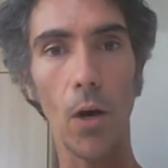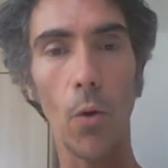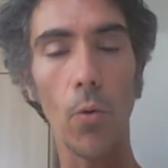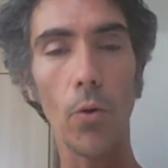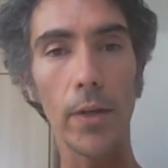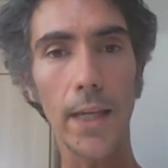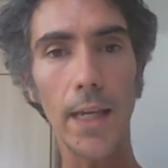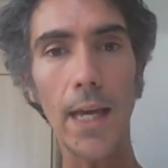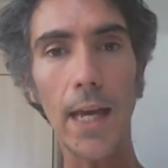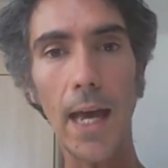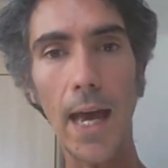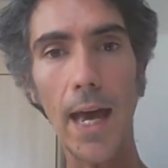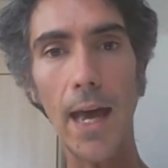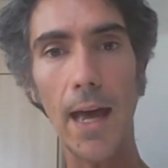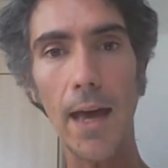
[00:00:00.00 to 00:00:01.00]
O
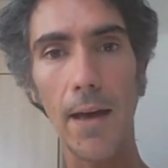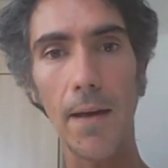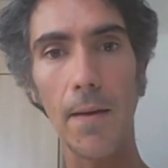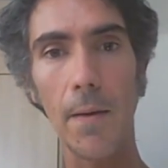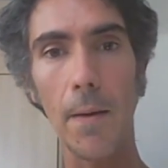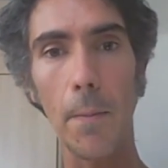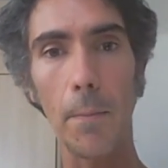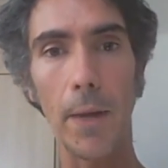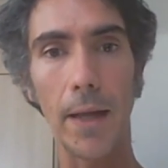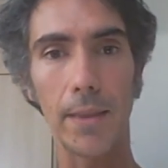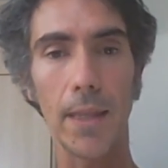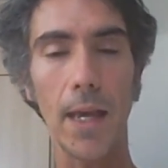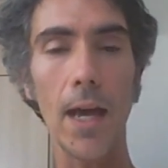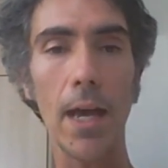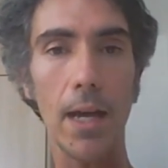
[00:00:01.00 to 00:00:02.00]
que é
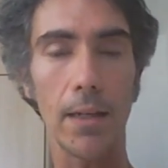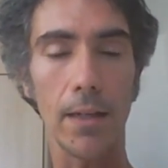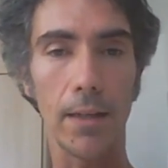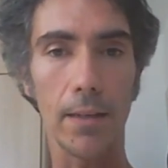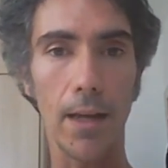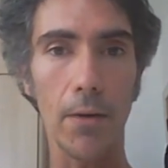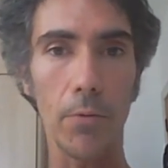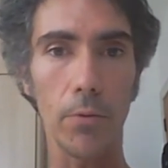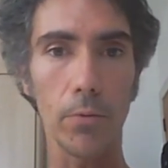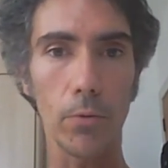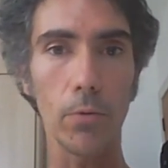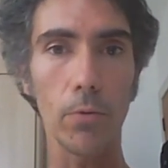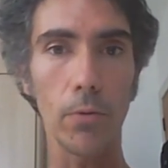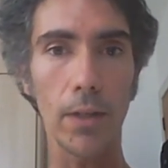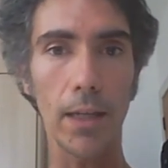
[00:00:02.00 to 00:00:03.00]
matéria, né,
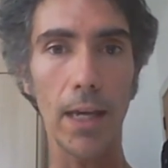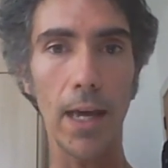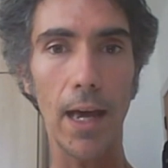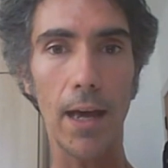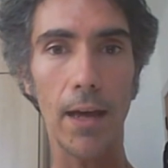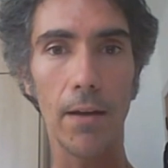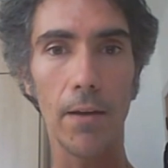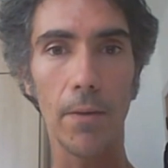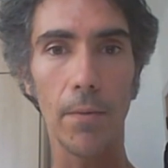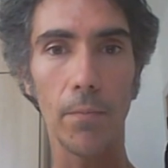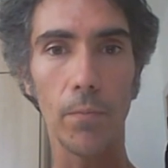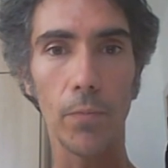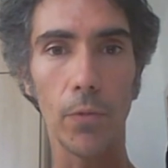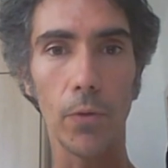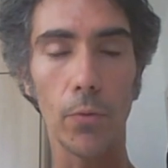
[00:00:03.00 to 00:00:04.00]
tudo o que é
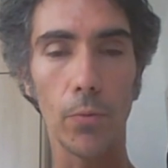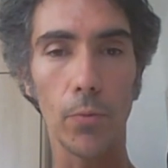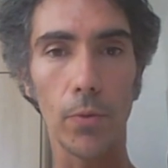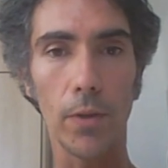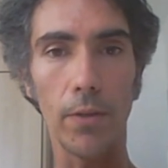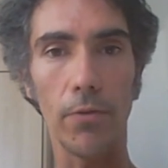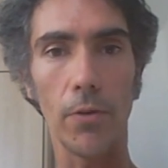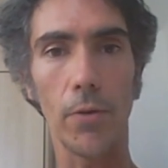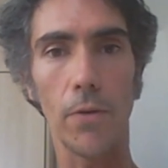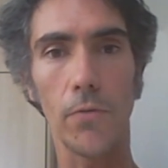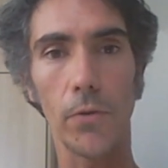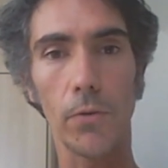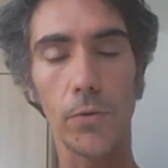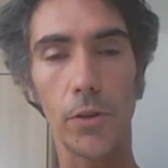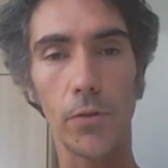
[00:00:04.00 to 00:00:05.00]
num nível
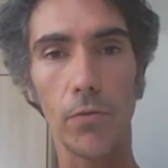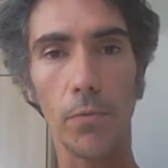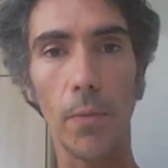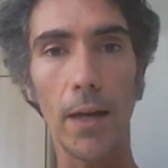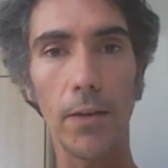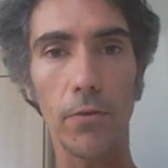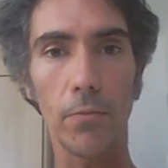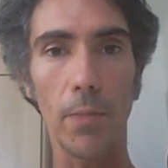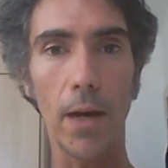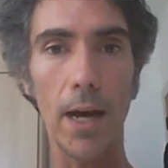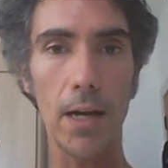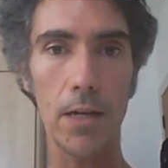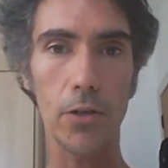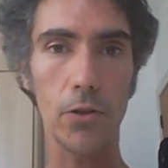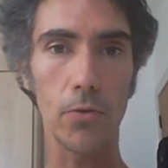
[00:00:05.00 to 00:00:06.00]
evolutivo mais
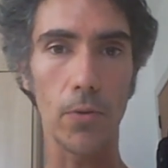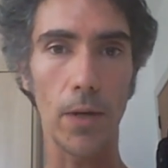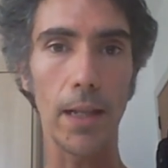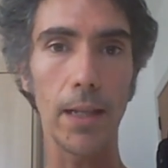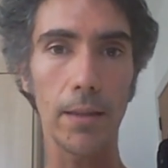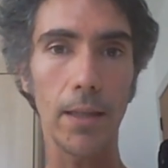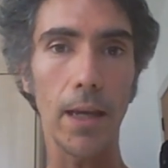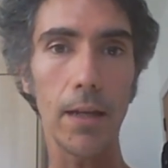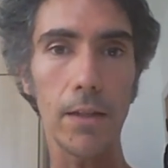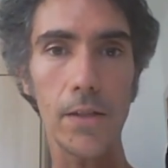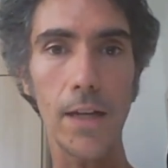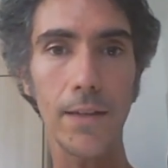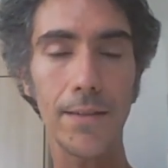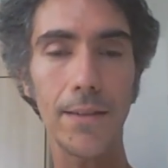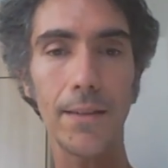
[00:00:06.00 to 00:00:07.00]
baixo, ele
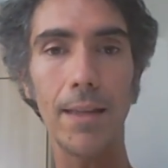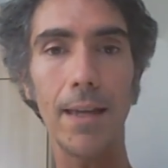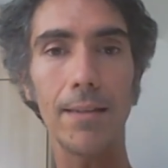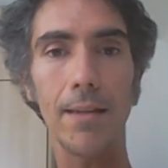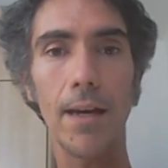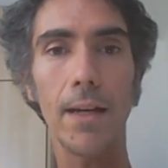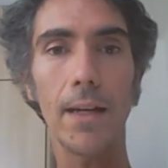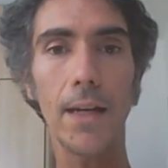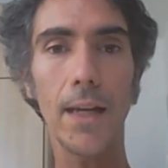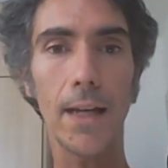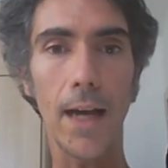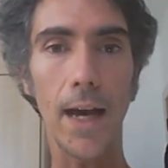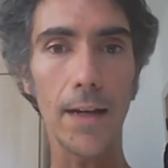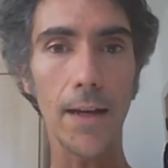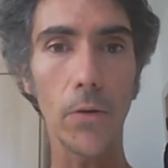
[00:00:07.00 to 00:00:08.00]
tende a se
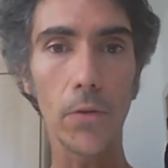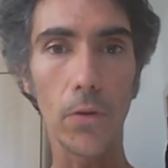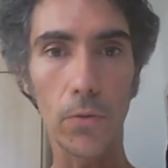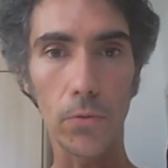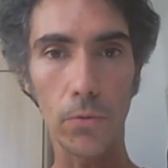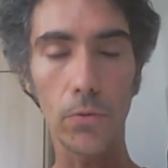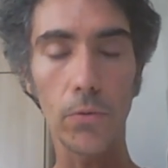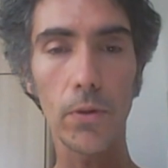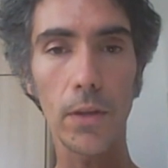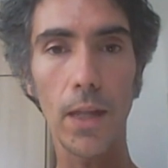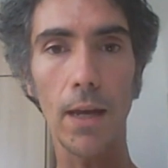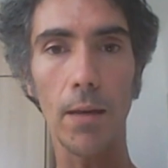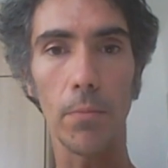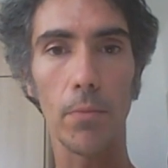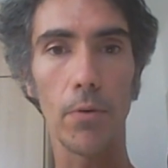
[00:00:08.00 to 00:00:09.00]
desagregar ao longo do
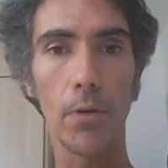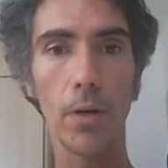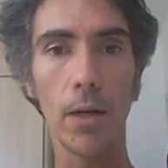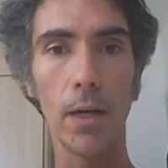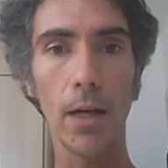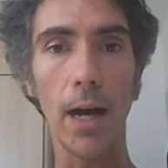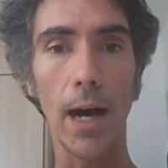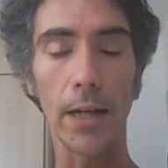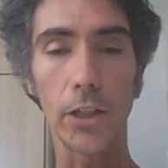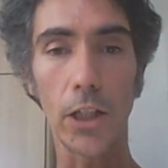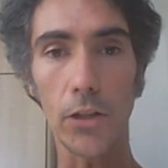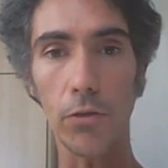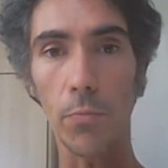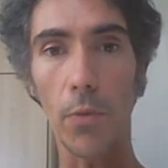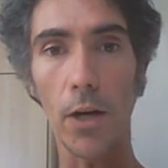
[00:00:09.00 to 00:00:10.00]
tempo a
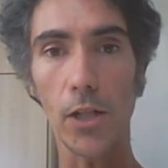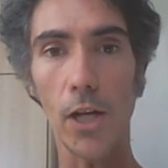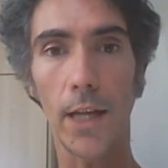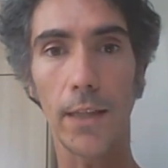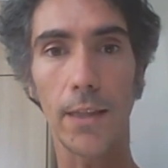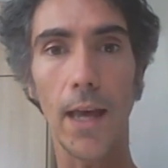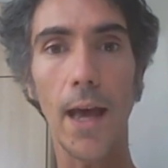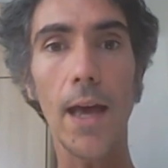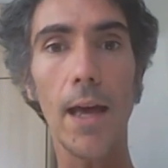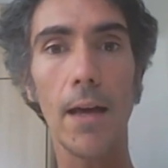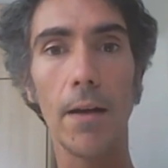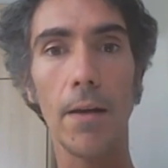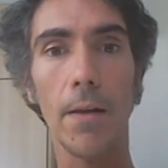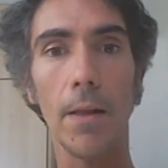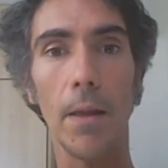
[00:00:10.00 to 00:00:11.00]
gente pode
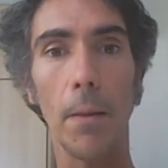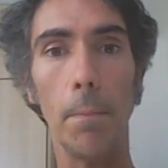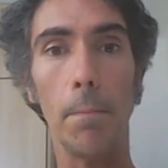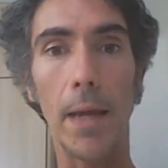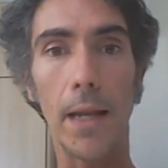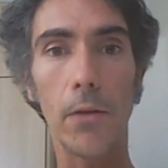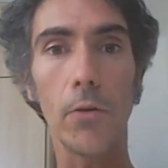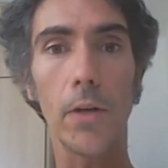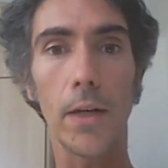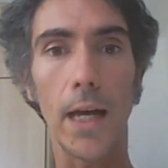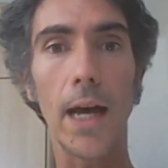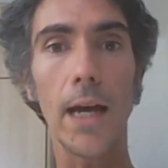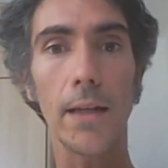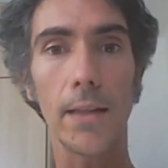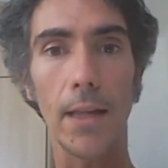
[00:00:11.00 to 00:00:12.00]
até
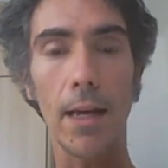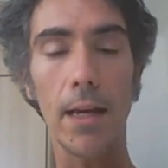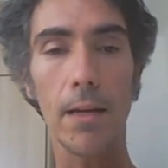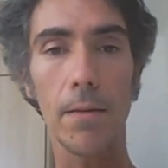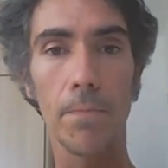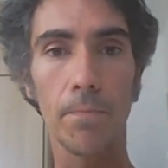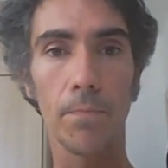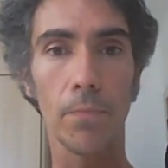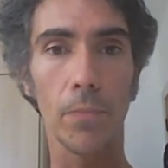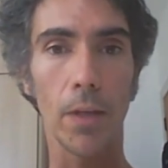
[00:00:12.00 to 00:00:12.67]
melhorar, né?